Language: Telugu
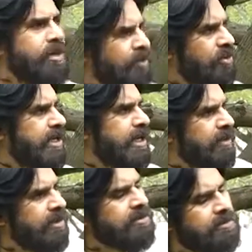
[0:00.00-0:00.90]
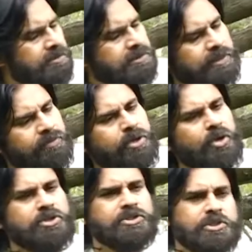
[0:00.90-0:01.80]
ఉన్నప్పుడు దాన్ని వాళ్ళు
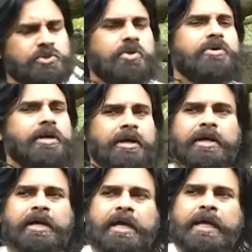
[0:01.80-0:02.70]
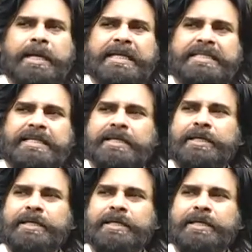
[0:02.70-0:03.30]
సద్వినియోగం చేసుకోకుండా ఇది